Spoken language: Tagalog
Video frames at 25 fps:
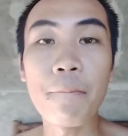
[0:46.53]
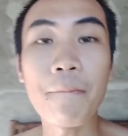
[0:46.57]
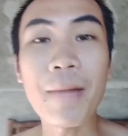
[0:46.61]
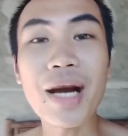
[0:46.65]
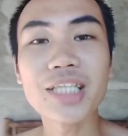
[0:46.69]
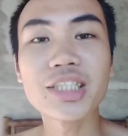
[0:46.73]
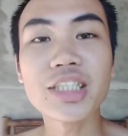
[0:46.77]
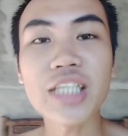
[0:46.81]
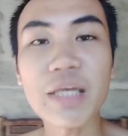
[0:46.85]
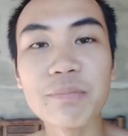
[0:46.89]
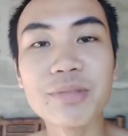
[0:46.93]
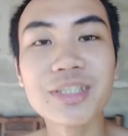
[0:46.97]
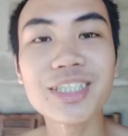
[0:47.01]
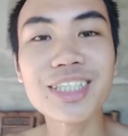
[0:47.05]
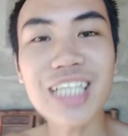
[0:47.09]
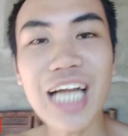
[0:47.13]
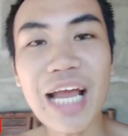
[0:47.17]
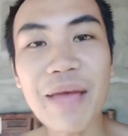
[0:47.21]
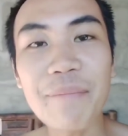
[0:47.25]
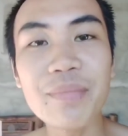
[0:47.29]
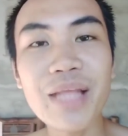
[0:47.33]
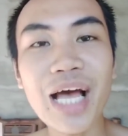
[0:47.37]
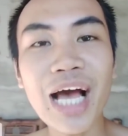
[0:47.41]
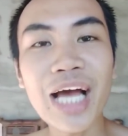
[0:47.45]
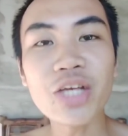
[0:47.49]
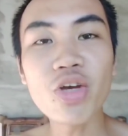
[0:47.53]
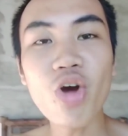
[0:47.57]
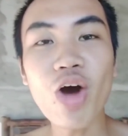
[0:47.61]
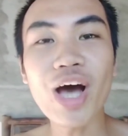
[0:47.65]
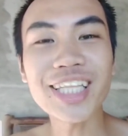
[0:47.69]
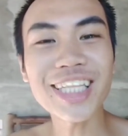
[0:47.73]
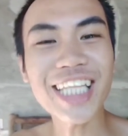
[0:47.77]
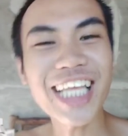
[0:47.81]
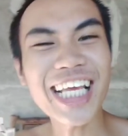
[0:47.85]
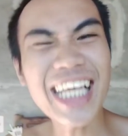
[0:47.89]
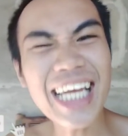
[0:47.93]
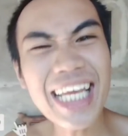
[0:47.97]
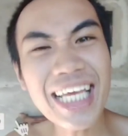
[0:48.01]
mag-subscribe na kayo
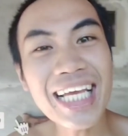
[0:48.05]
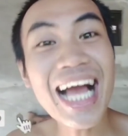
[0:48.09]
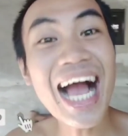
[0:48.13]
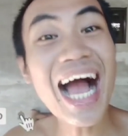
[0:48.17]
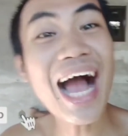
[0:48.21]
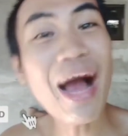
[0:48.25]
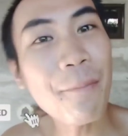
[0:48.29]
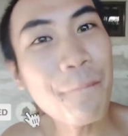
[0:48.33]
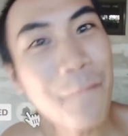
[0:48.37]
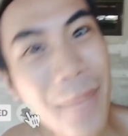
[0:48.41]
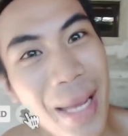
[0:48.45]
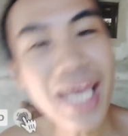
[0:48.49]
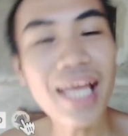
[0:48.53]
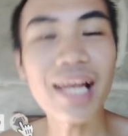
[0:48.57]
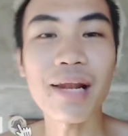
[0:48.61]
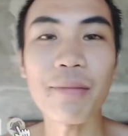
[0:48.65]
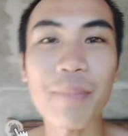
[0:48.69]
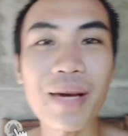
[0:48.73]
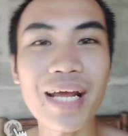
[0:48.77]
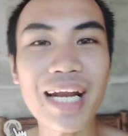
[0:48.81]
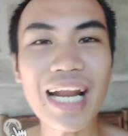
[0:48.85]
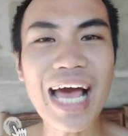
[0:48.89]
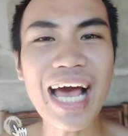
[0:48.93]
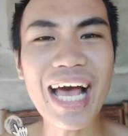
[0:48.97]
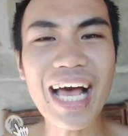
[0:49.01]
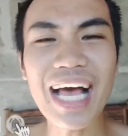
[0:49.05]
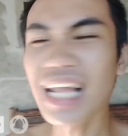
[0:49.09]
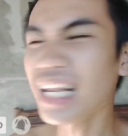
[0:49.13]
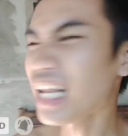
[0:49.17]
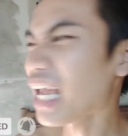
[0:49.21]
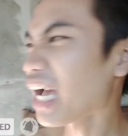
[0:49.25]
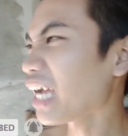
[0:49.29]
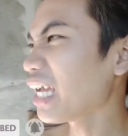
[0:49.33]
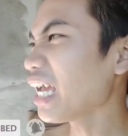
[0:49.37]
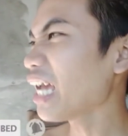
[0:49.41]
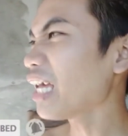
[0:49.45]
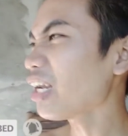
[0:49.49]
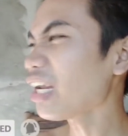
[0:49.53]
at i-click ang bell para
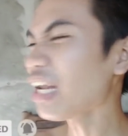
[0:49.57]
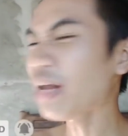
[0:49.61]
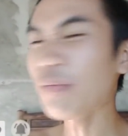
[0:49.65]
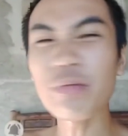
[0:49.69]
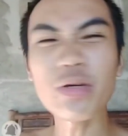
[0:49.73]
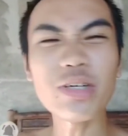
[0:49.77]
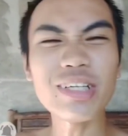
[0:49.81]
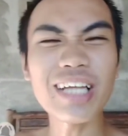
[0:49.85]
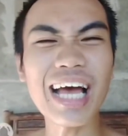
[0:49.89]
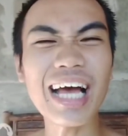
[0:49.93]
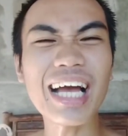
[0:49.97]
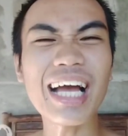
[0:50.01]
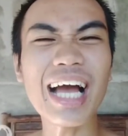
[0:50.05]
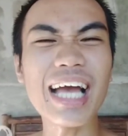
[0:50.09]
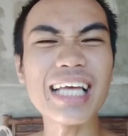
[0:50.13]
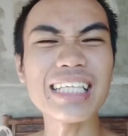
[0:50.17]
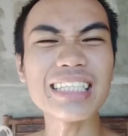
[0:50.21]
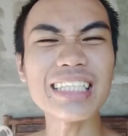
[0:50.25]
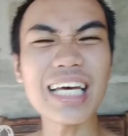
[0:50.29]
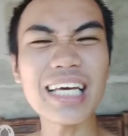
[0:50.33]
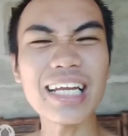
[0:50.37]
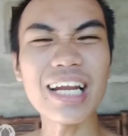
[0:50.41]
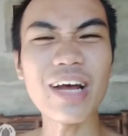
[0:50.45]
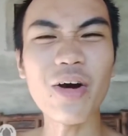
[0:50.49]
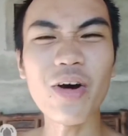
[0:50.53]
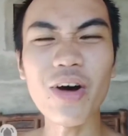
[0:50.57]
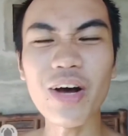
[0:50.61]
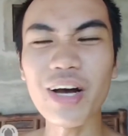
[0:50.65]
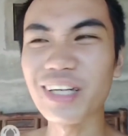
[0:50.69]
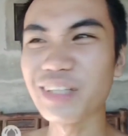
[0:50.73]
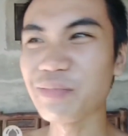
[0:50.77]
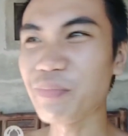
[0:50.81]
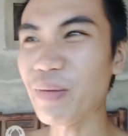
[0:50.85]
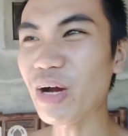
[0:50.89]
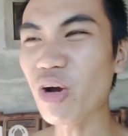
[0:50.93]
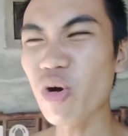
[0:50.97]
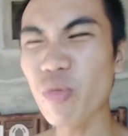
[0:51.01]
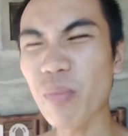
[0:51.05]
lagi, alam nyo na guys, ano,
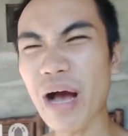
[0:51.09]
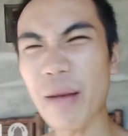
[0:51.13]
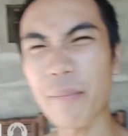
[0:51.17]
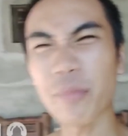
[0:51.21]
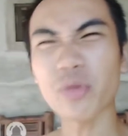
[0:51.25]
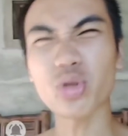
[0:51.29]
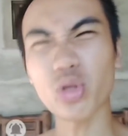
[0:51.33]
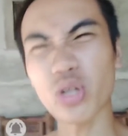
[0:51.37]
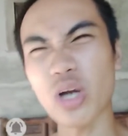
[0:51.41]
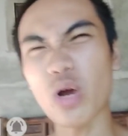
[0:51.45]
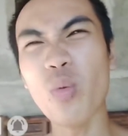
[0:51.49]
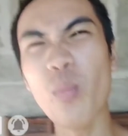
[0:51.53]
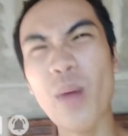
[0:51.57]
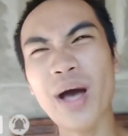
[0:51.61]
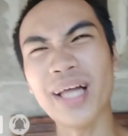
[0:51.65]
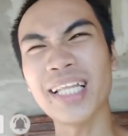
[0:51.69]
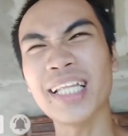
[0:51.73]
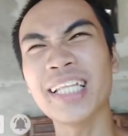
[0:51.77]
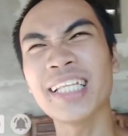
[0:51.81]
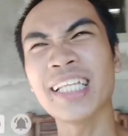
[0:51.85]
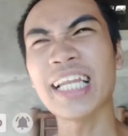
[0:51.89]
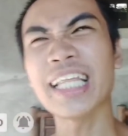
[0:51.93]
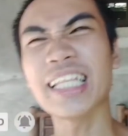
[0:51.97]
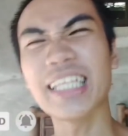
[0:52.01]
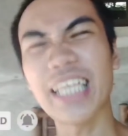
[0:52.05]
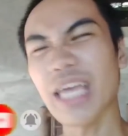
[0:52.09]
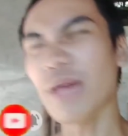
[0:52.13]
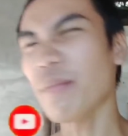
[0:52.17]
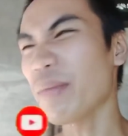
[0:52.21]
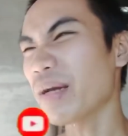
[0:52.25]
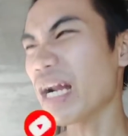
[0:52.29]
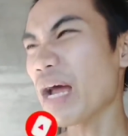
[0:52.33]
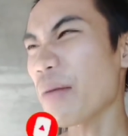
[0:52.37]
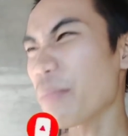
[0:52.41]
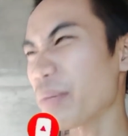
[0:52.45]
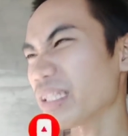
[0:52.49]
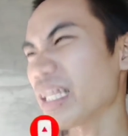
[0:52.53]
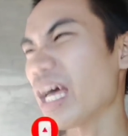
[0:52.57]
pag umabot to ng 100k,
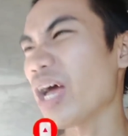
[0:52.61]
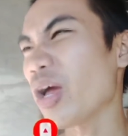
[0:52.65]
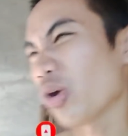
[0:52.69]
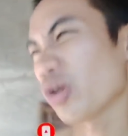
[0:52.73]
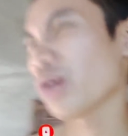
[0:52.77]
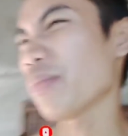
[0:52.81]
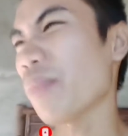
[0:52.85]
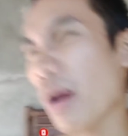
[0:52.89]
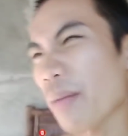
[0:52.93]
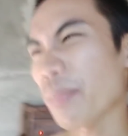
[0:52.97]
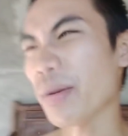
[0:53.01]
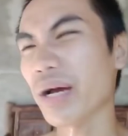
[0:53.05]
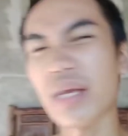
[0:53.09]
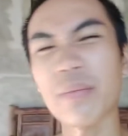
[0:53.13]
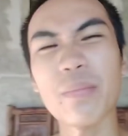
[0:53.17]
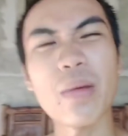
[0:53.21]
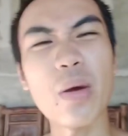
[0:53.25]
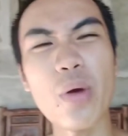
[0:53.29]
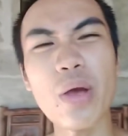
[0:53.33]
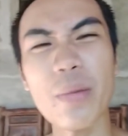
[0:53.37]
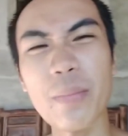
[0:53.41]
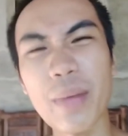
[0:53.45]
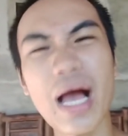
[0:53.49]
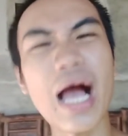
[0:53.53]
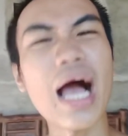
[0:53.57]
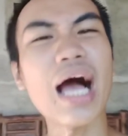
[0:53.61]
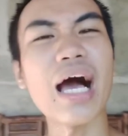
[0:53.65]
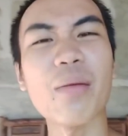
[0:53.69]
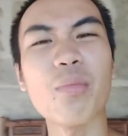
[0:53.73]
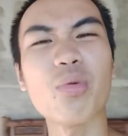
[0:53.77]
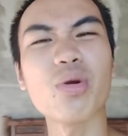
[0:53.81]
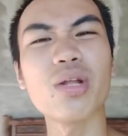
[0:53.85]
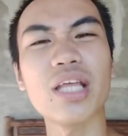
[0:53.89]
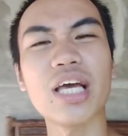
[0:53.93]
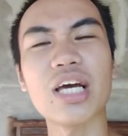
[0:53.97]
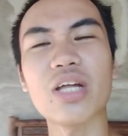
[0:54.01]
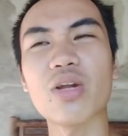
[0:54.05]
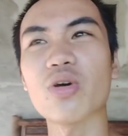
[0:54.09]
marami tayong papag-giveaway mga
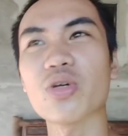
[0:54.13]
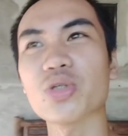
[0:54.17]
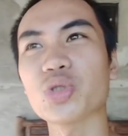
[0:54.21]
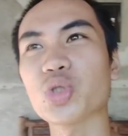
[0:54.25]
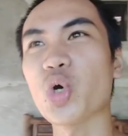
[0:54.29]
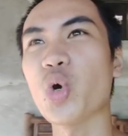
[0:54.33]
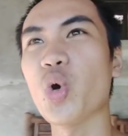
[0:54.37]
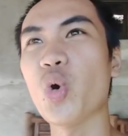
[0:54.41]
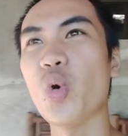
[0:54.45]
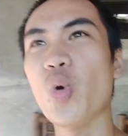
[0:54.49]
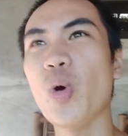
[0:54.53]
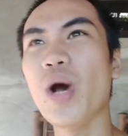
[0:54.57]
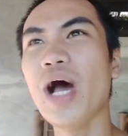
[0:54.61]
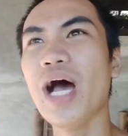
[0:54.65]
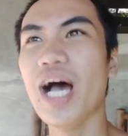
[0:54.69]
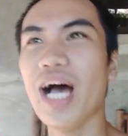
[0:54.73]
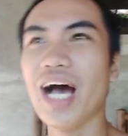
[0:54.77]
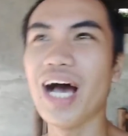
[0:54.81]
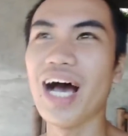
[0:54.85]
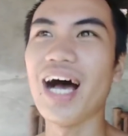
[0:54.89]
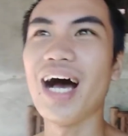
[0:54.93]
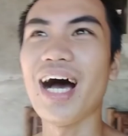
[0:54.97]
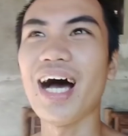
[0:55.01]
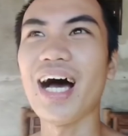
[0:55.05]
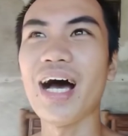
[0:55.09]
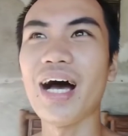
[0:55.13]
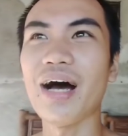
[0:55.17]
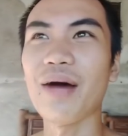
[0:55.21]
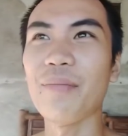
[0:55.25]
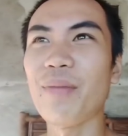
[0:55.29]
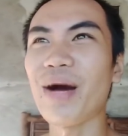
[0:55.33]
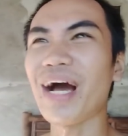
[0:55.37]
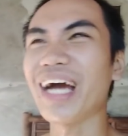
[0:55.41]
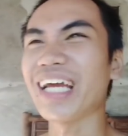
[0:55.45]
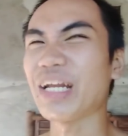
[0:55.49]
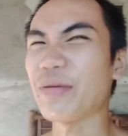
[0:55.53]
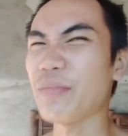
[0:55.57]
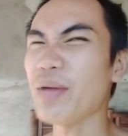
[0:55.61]
kaburing, ano, so, uh,
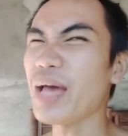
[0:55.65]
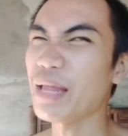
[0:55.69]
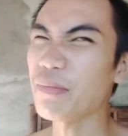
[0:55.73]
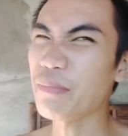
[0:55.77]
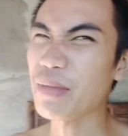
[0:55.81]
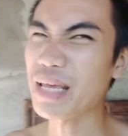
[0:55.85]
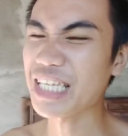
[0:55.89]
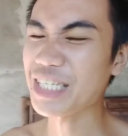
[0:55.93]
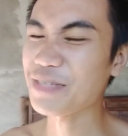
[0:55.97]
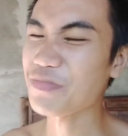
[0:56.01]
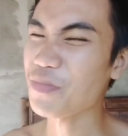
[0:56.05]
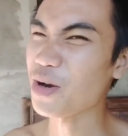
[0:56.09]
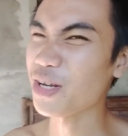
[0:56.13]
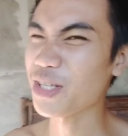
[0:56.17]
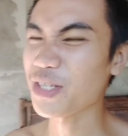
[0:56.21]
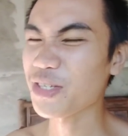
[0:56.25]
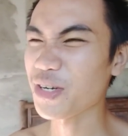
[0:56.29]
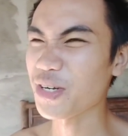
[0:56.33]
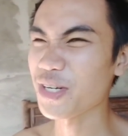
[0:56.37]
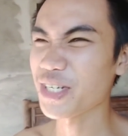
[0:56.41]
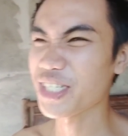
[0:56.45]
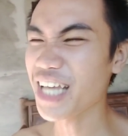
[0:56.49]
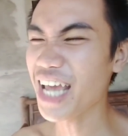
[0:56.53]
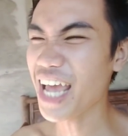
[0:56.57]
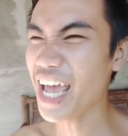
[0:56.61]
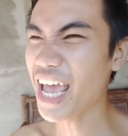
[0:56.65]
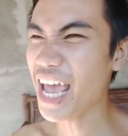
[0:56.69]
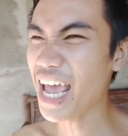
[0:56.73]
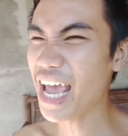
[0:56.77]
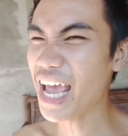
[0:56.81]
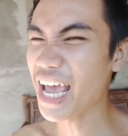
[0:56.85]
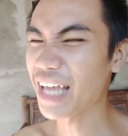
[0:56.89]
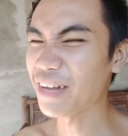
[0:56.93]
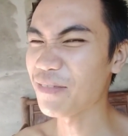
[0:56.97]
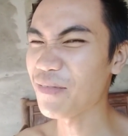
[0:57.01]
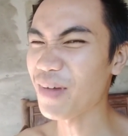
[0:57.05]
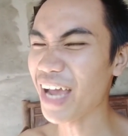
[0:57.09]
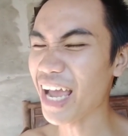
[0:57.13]
baka naman may sponsor
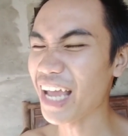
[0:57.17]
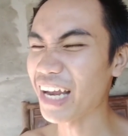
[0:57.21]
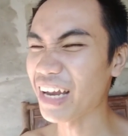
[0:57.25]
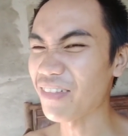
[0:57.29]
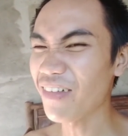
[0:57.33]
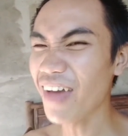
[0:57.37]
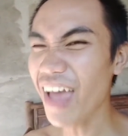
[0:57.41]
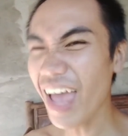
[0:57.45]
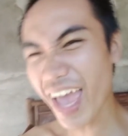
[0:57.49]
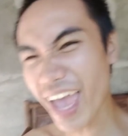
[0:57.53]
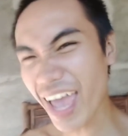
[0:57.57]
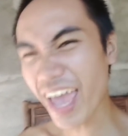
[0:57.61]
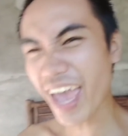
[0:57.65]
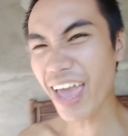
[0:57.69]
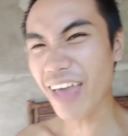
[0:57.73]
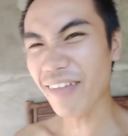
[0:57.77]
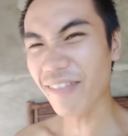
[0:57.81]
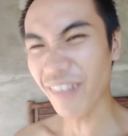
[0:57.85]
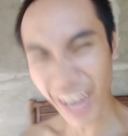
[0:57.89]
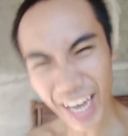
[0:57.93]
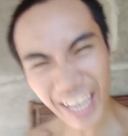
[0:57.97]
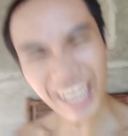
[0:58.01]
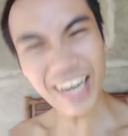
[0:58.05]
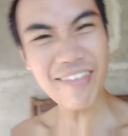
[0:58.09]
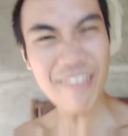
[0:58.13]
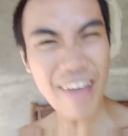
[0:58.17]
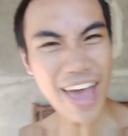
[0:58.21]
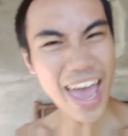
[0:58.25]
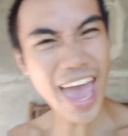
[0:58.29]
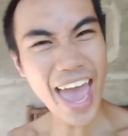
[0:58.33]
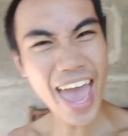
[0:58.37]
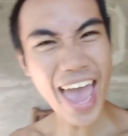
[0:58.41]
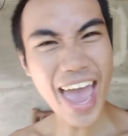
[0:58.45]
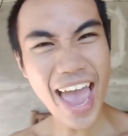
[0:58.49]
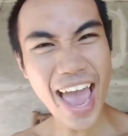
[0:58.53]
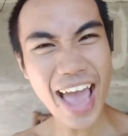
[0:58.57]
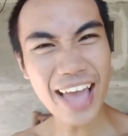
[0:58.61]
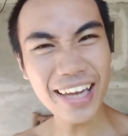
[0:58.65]
dyan, baka naman, baka
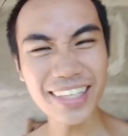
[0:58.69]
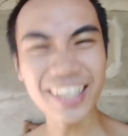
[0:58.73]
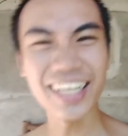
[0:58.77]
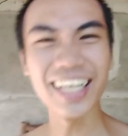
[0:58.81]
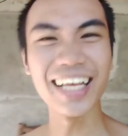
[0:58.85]
naman.